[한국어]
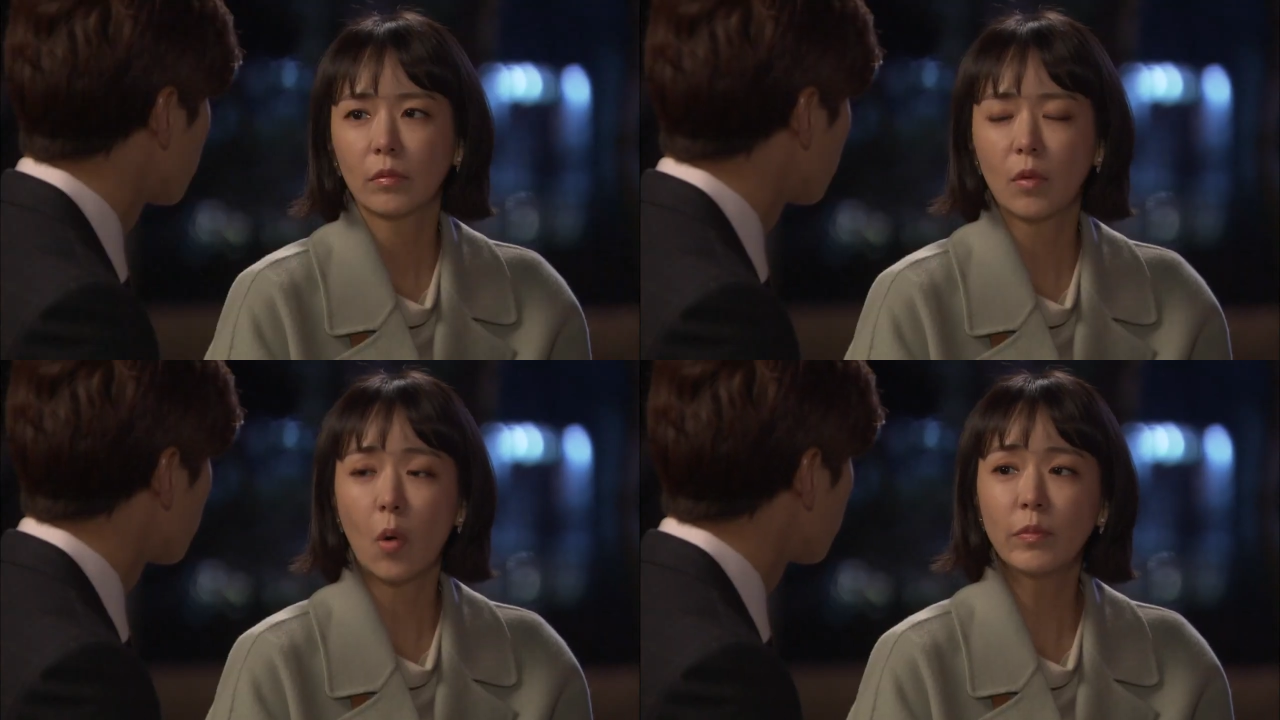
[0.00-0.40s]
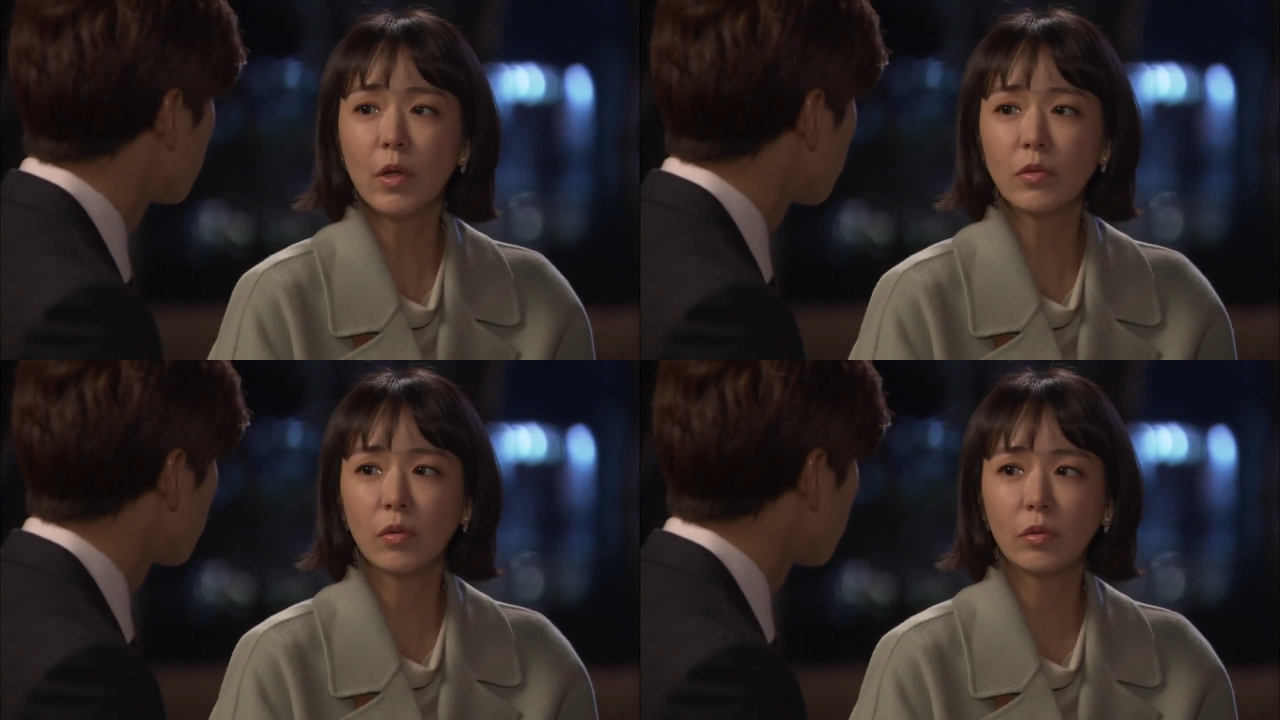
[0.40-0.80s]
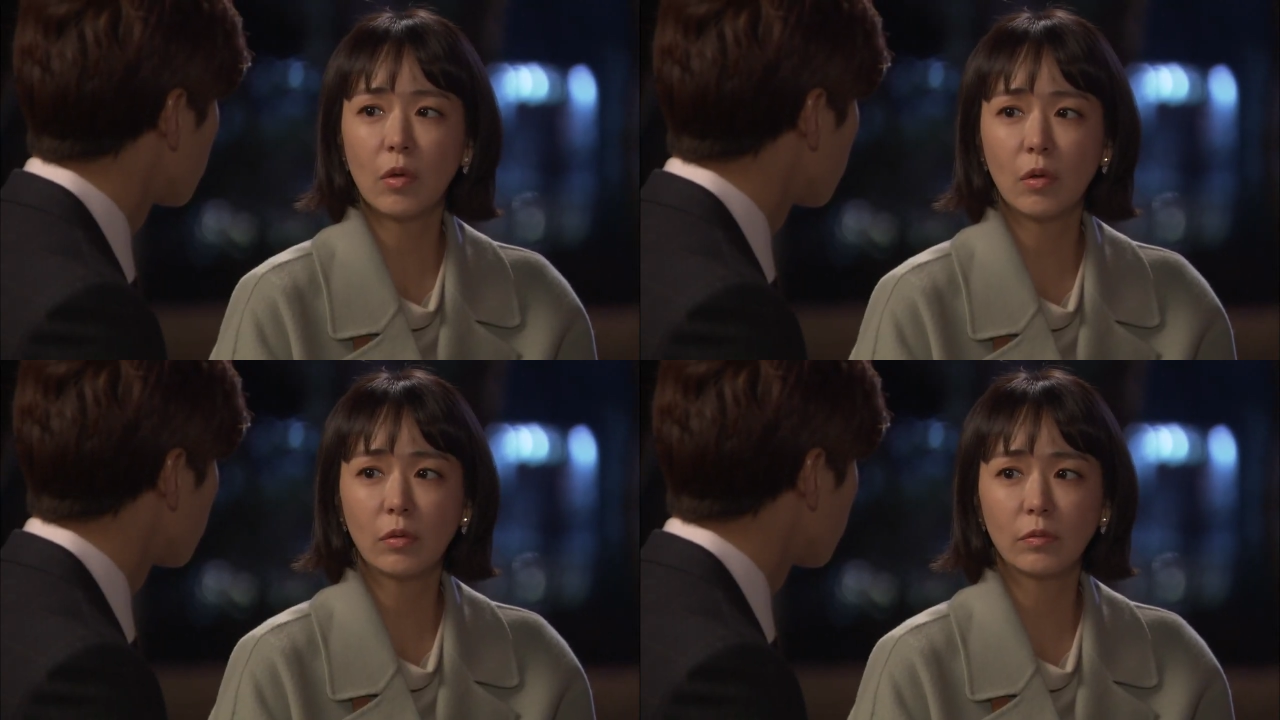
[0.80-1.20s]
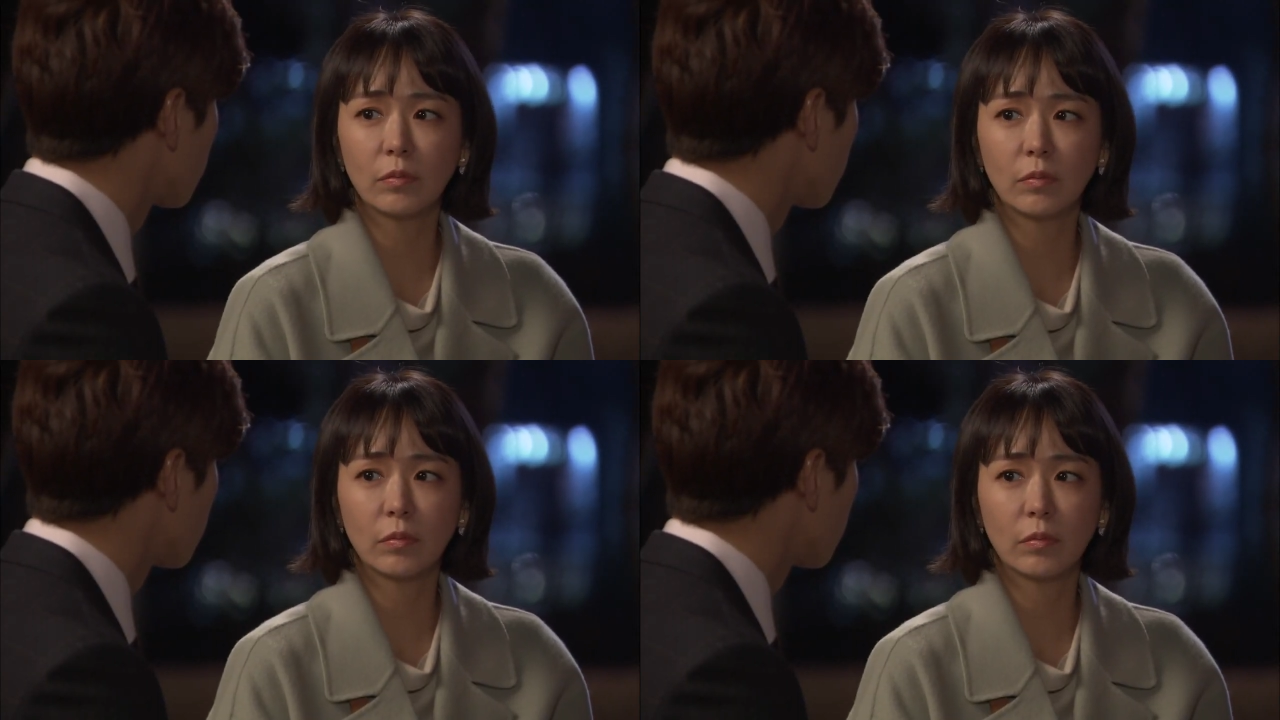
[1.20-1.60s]
겁나죠,
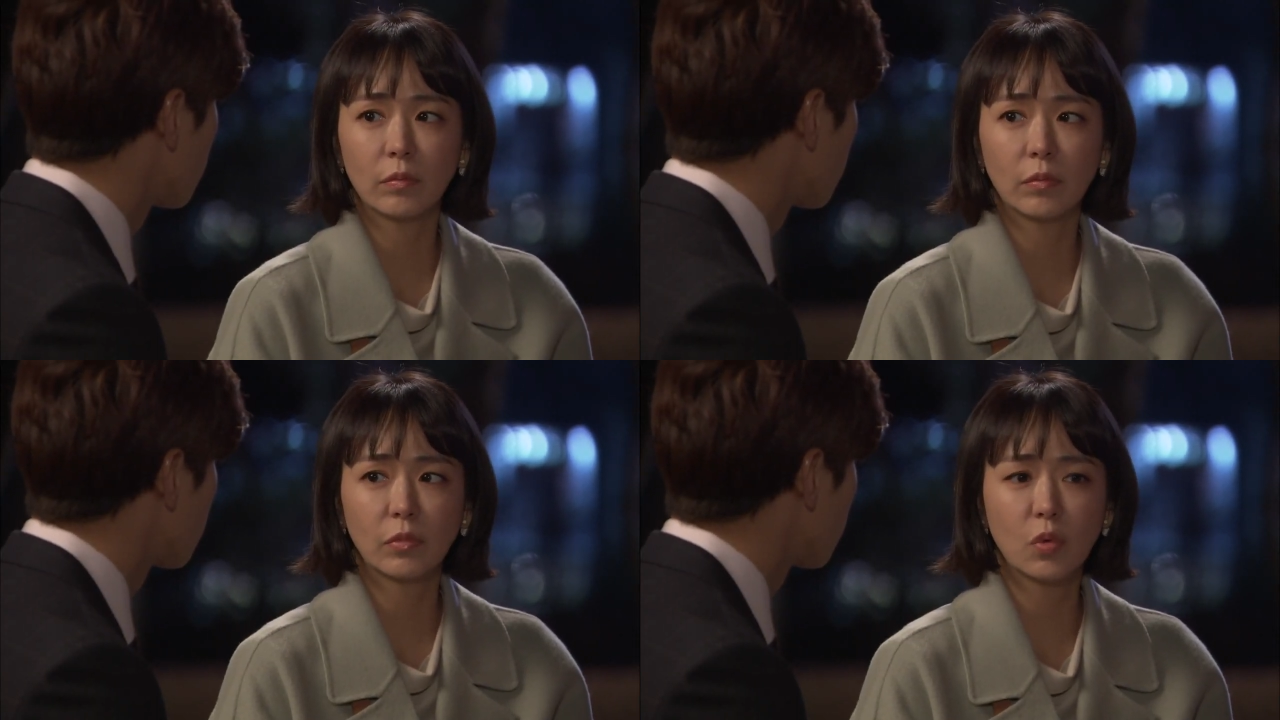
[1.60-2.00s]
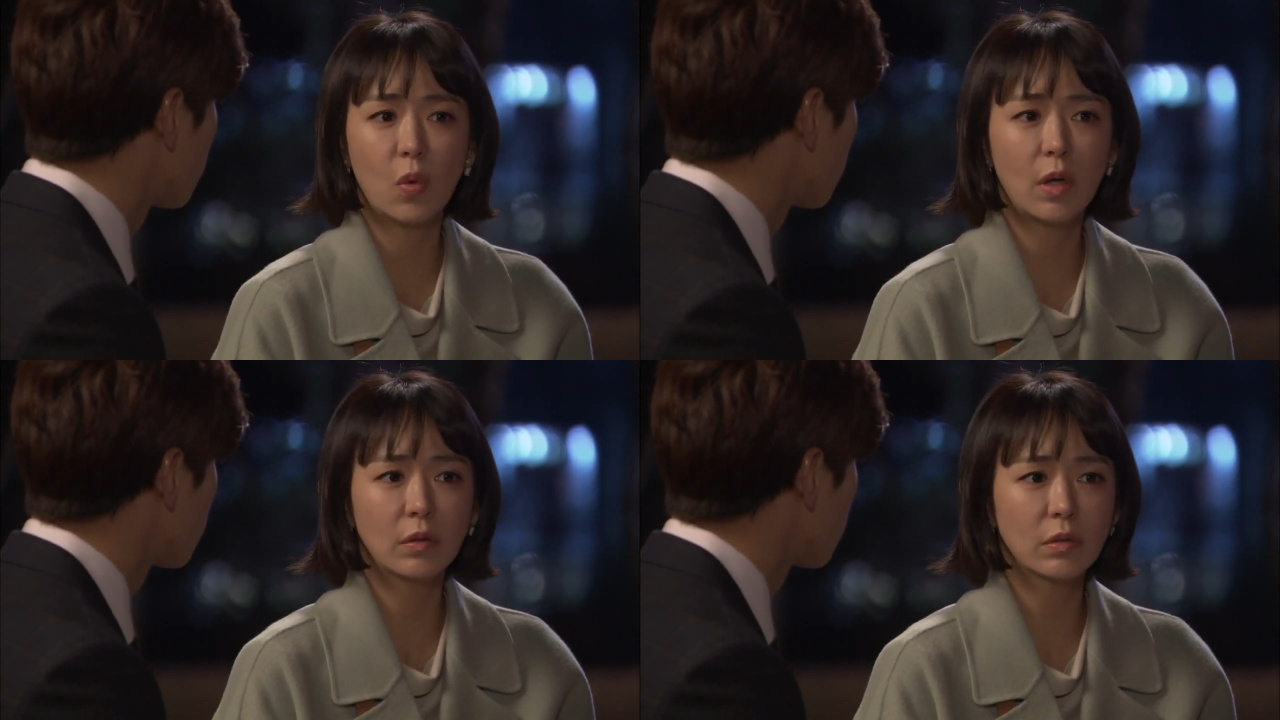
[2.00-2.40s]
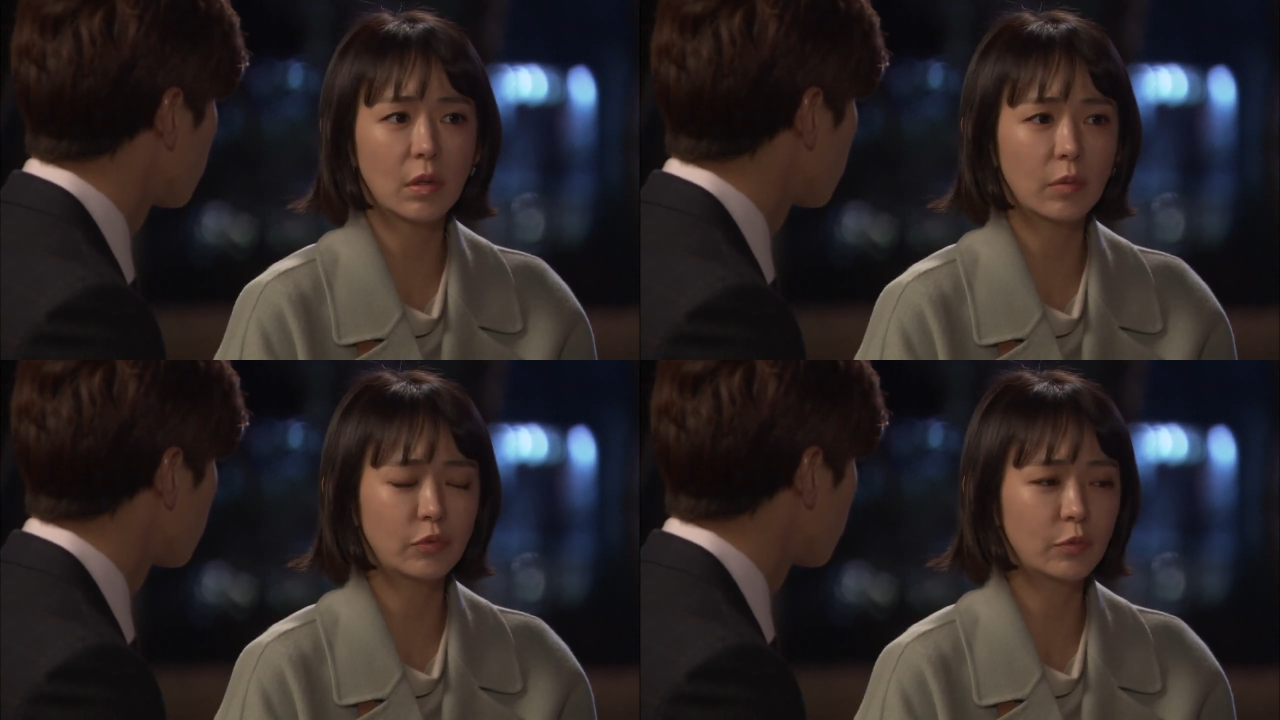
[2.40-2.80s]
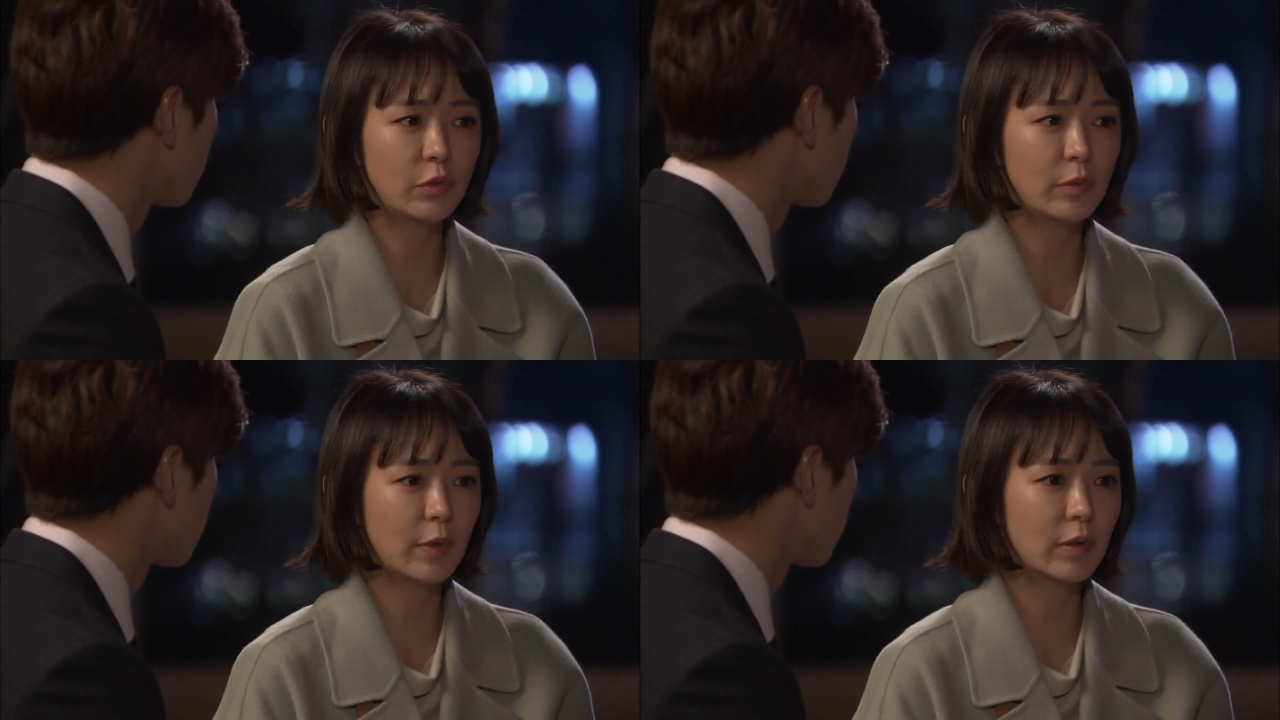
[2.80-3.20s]
그럼. 좋아하는 사람
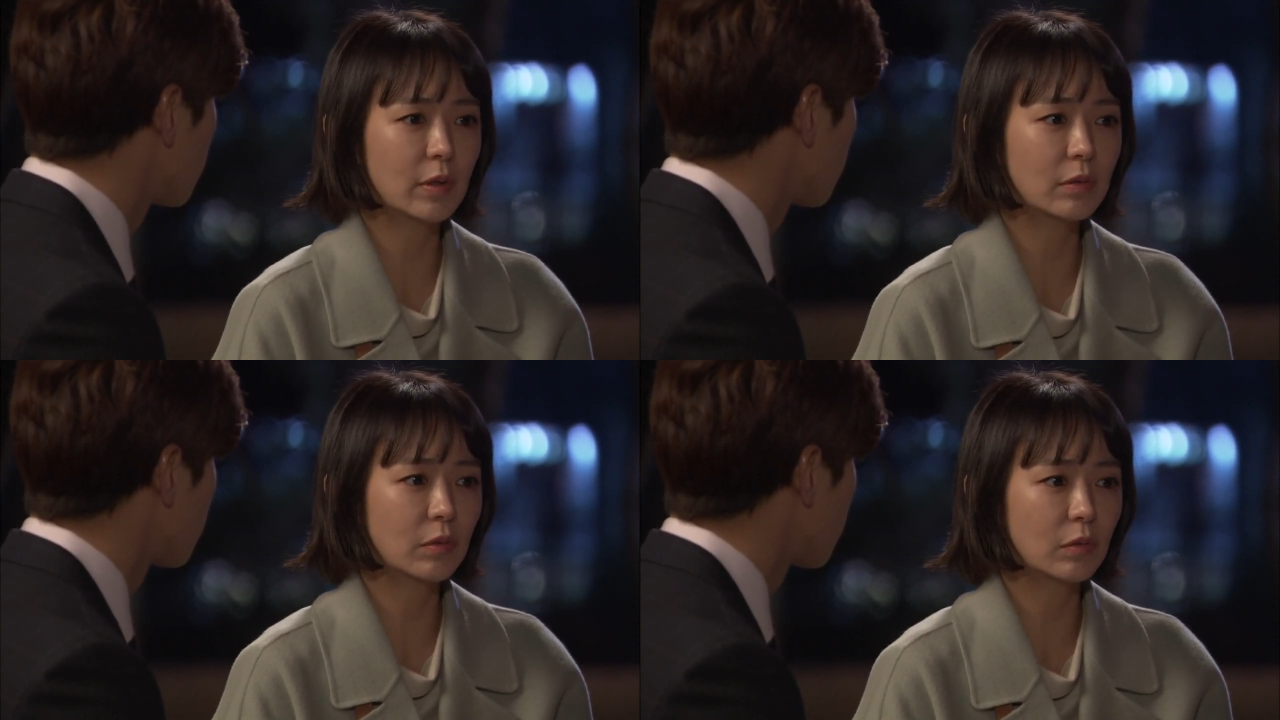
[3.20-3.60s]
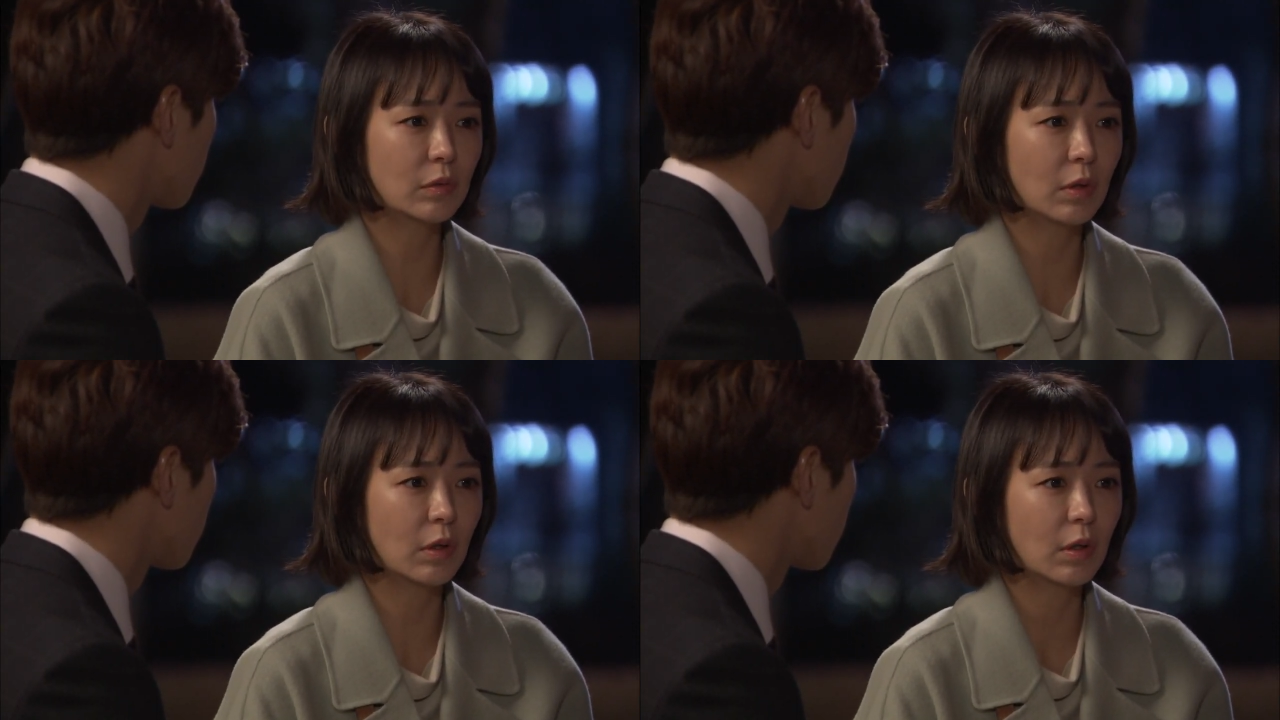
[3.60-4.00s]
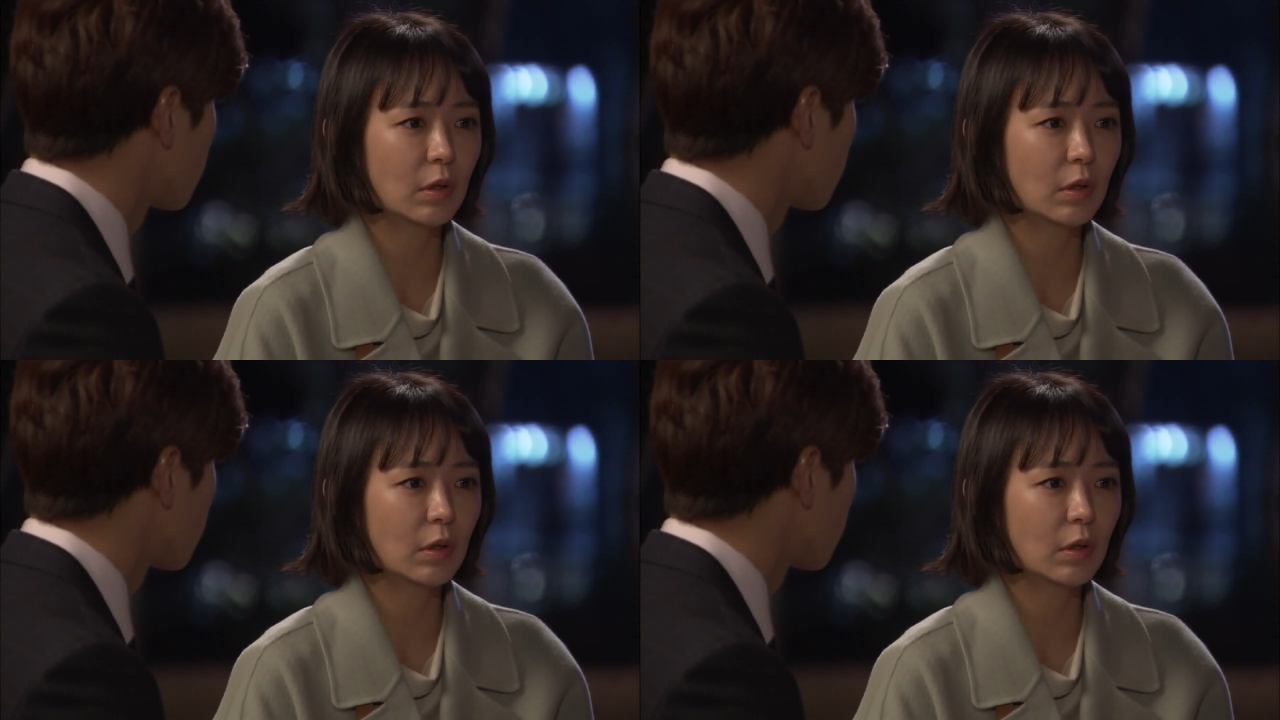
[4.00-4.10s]
부모님 만나는 건데